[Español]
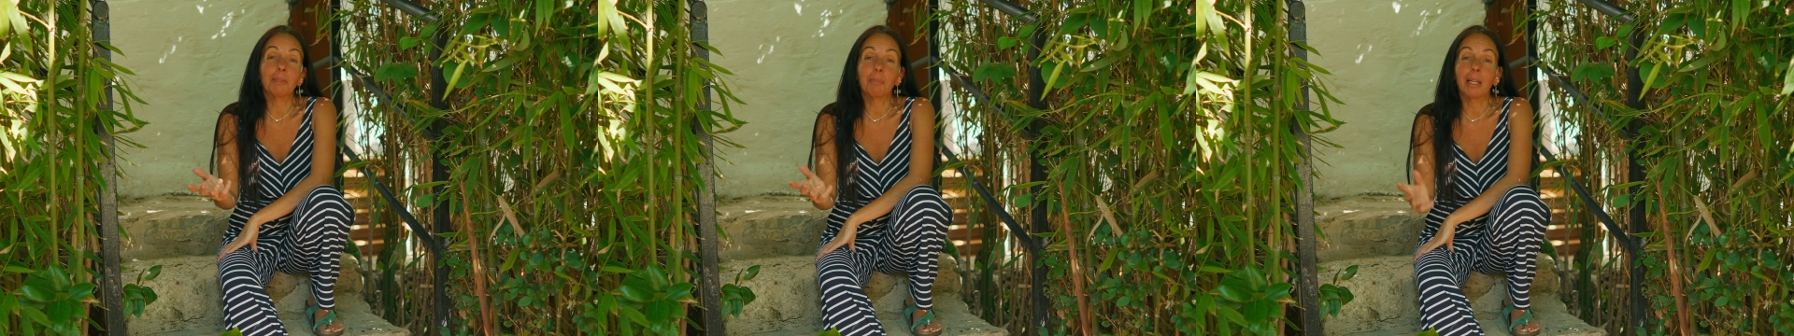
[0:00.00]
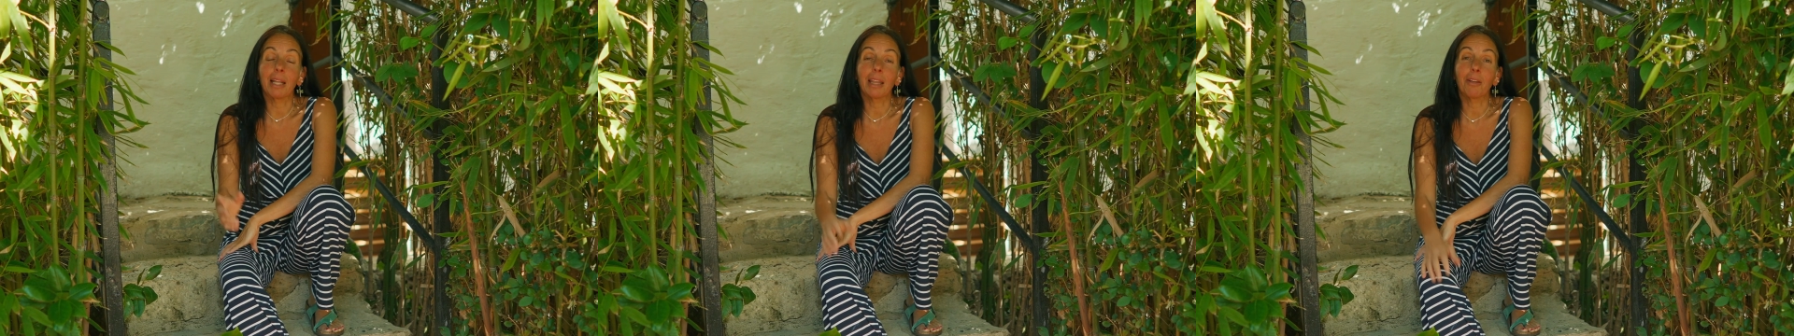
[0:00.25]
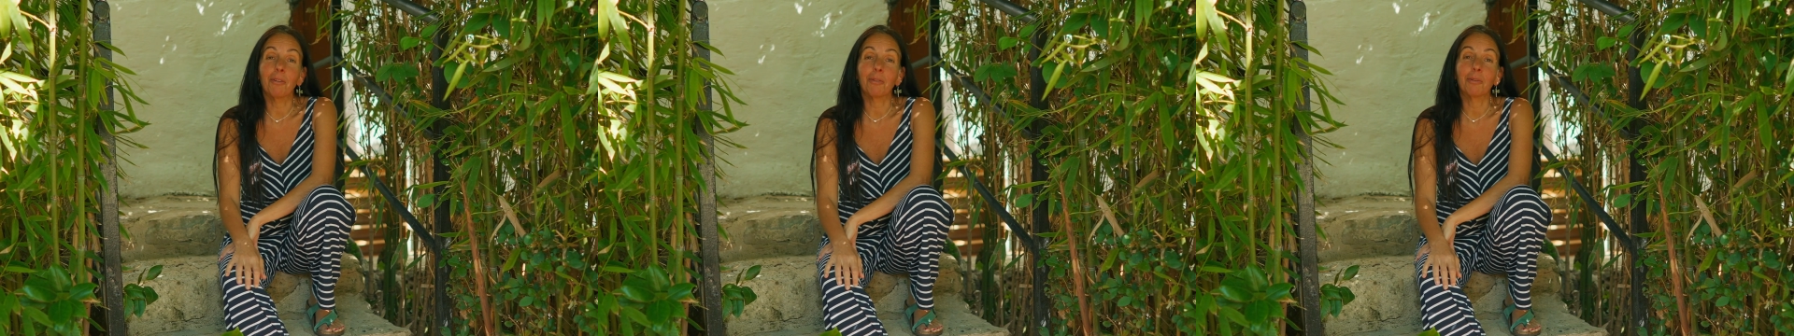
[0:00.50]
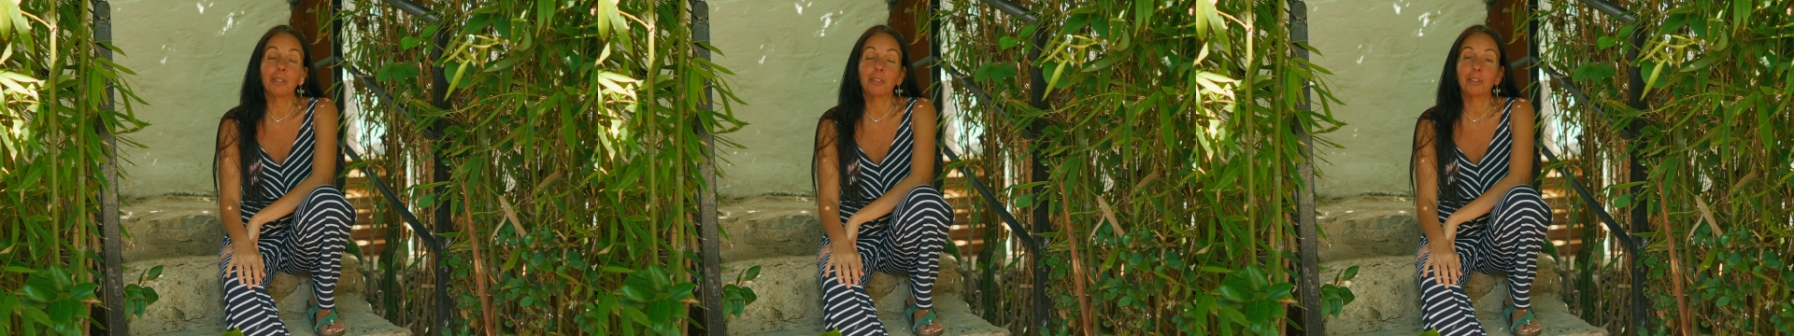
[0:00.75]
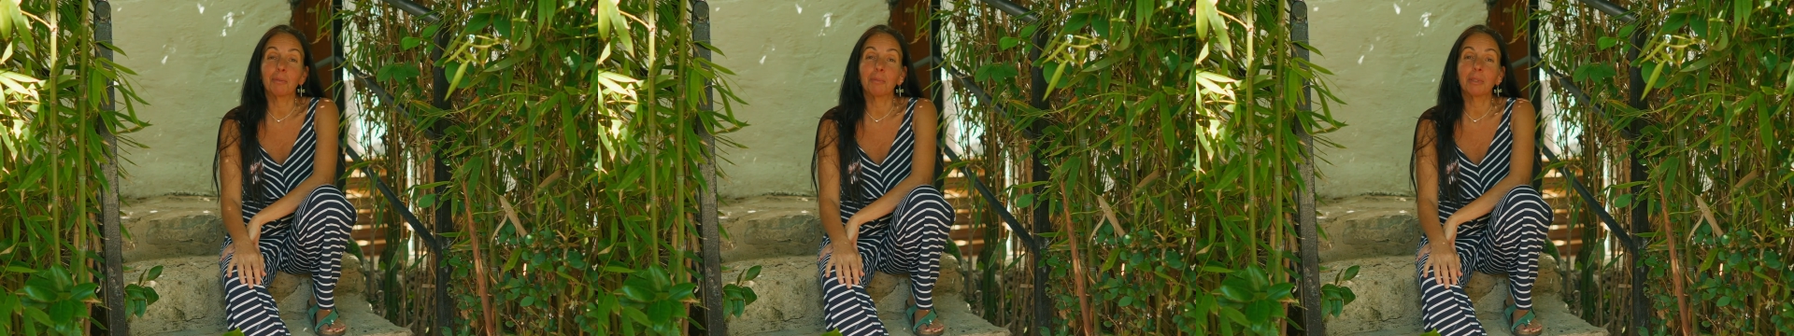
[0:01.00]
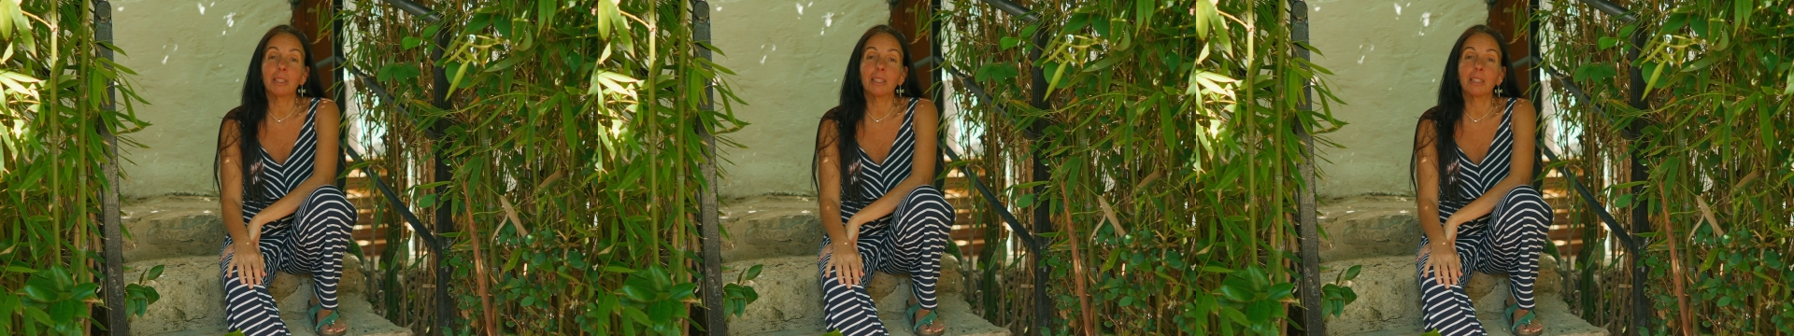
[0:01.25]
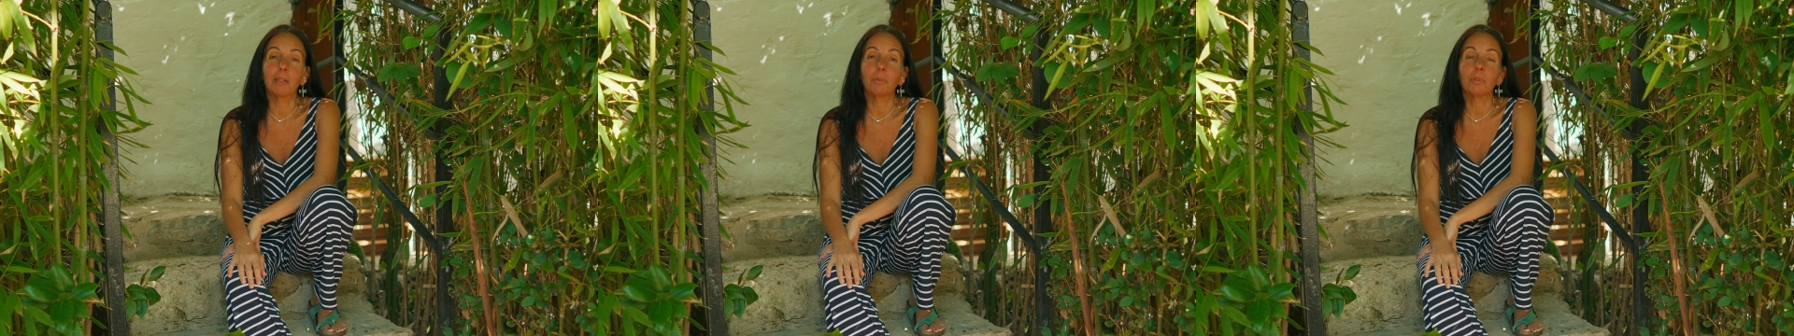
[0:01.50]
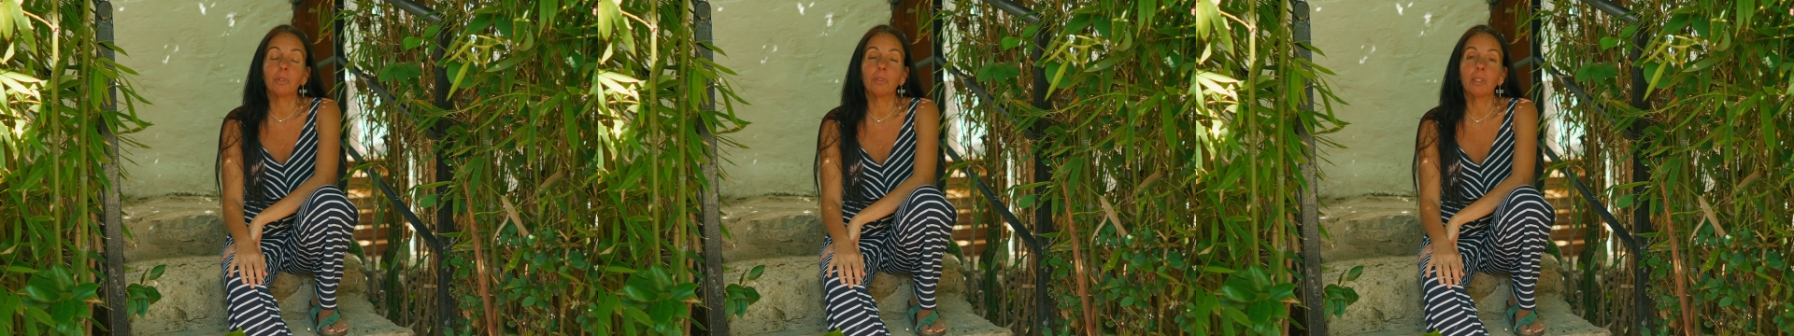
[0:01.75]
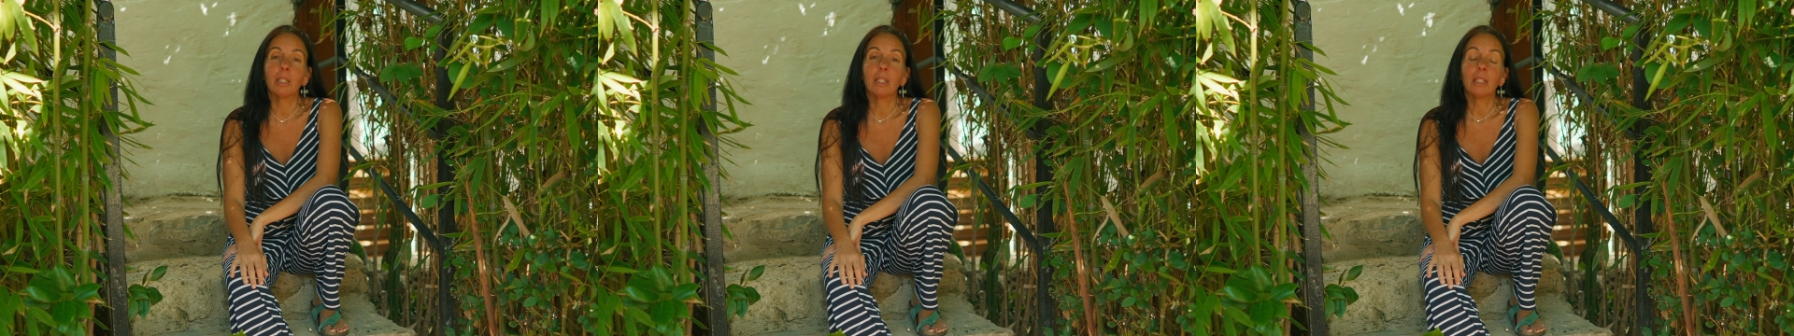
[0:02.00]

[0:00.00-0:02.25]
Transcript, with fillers: expiración cuando nos vamos de este mundo,